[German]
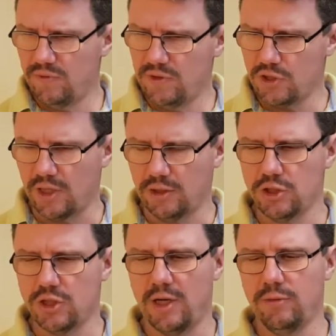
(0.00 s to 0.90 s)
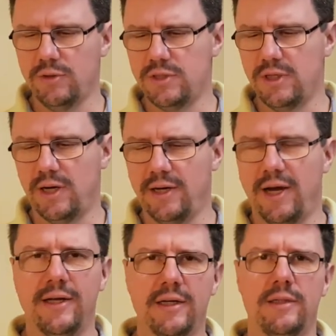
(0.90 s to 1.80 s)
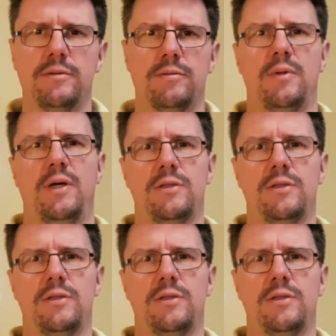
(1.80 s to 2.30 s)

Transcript: wie stark die Strahlung ist, die gerade eindringt.